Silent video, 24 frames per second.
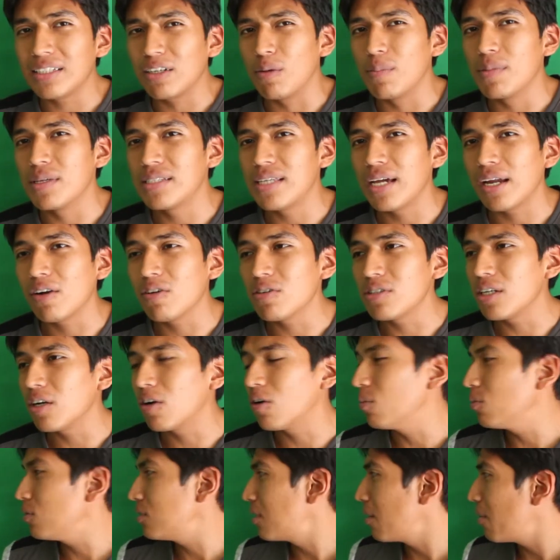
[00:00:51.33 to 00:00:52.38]
de comenzar, no sé
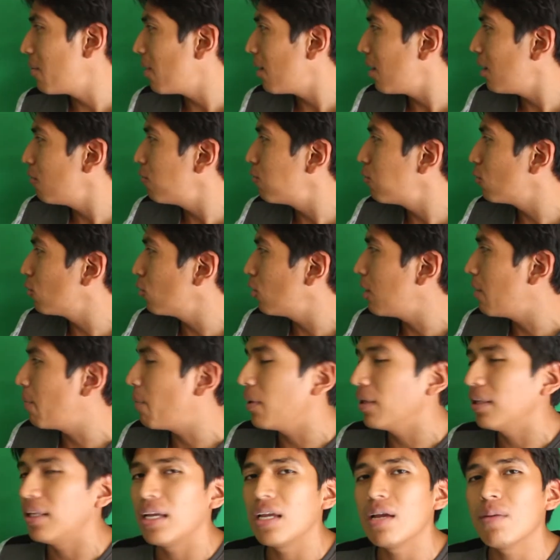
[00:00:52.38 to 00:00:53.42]
cómo se vea el fondo de
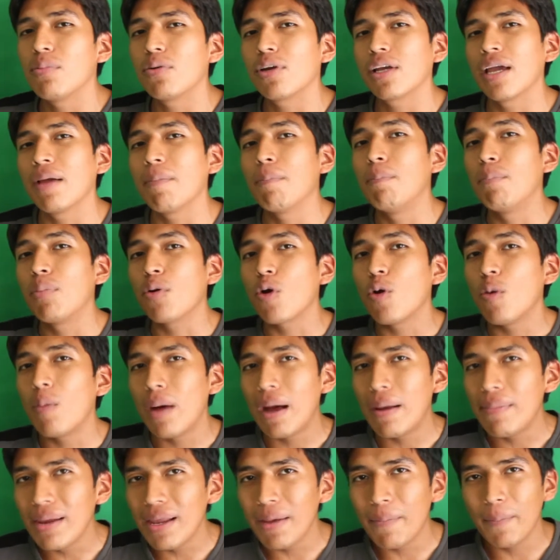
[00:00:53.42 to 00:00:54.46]
pantalla porque
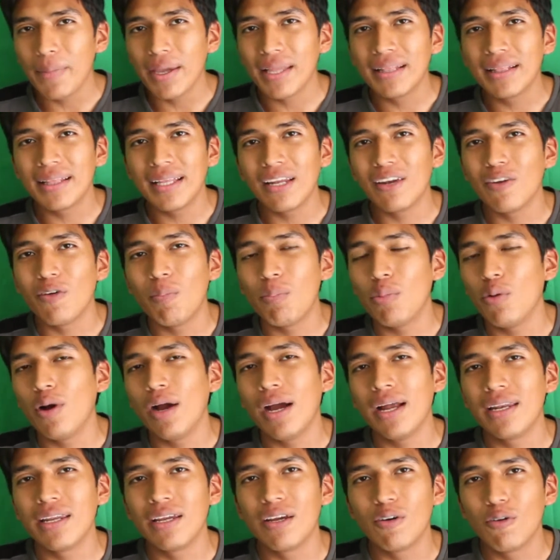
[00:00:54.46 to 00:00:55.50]
probablemente no
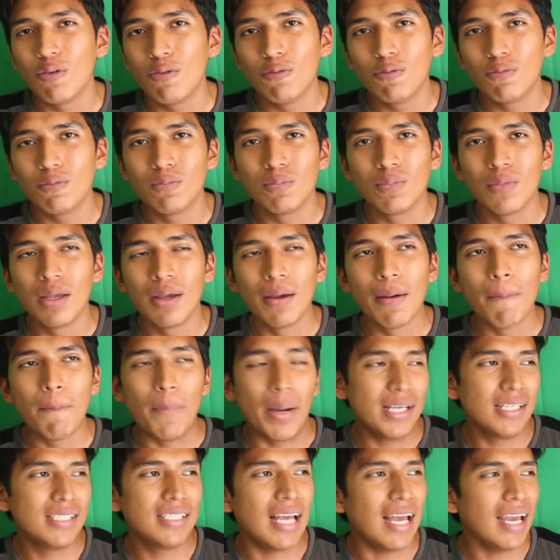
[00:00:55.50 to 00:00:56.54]
ponga ningún
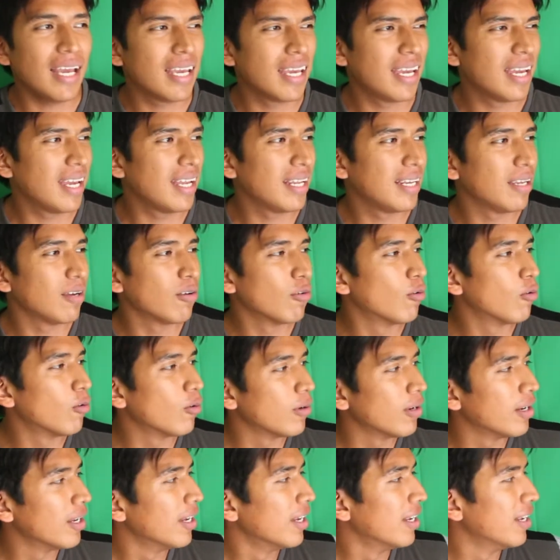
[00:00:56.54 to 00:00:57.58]
paisaje,
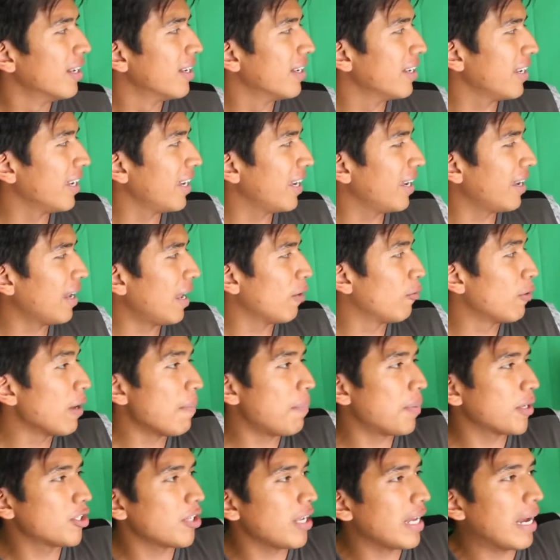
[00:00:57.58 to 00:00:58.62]
ningún eh, alguna
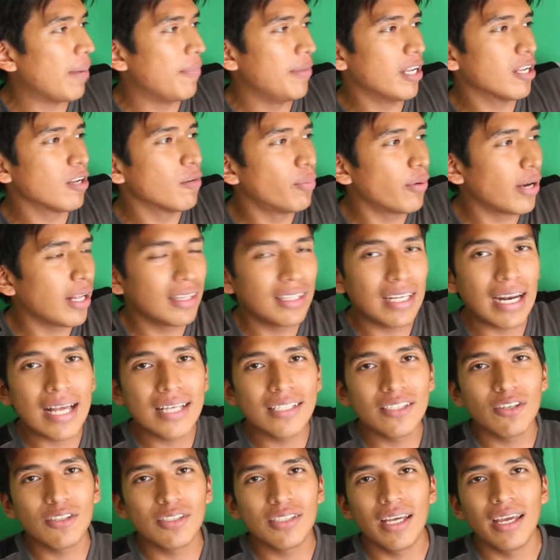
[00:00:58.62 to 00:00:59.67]
persona caminando por
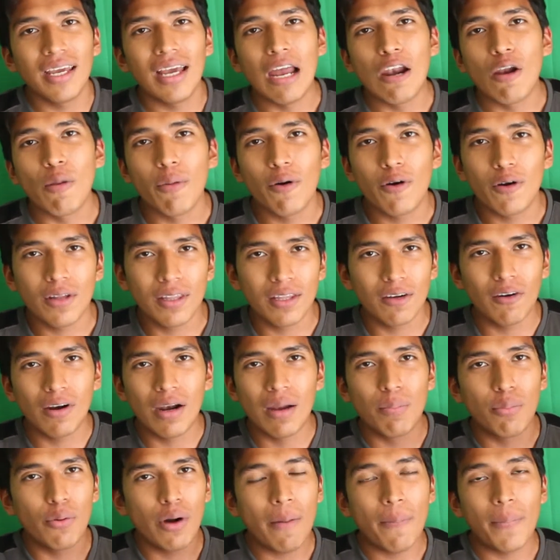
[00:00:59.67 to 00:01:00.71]
atrás, no sé, a lo mejor dejo
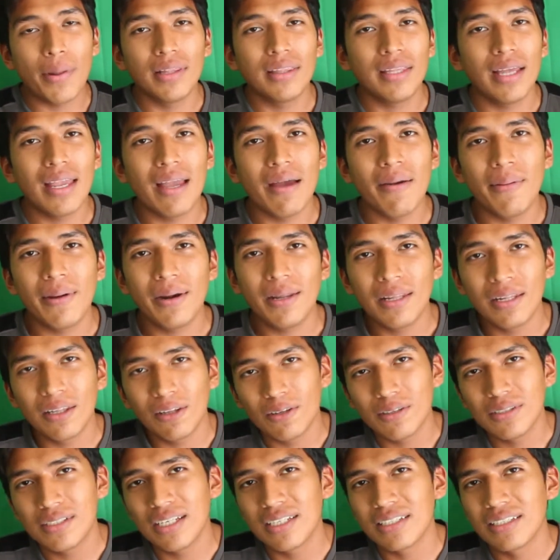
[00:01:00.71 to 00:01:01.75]
la pura pantalla verde,
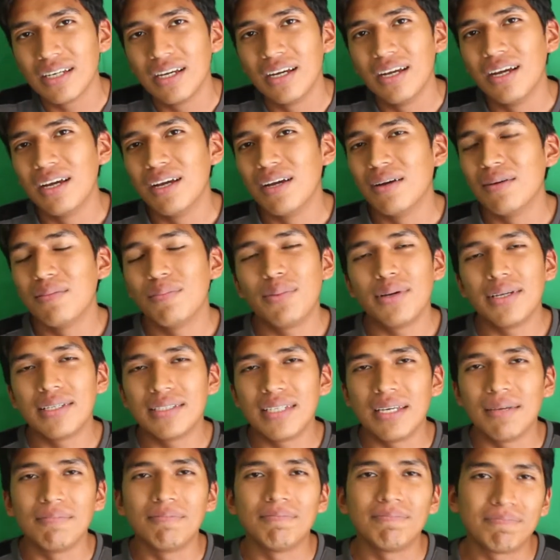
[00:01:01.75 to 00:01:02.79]
entonces, pues
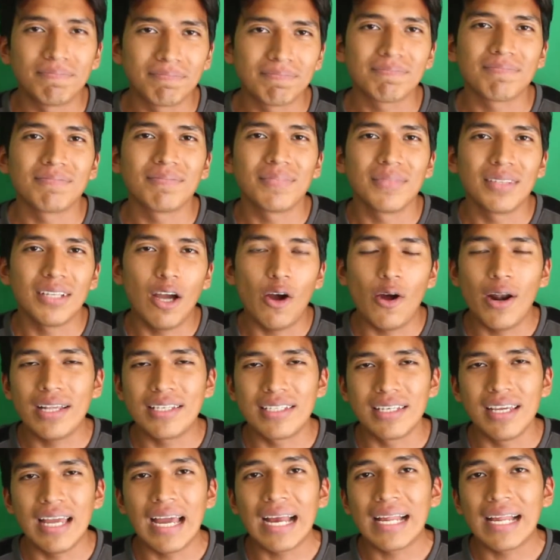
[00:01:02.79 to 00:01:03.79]
sí. Ahora sí,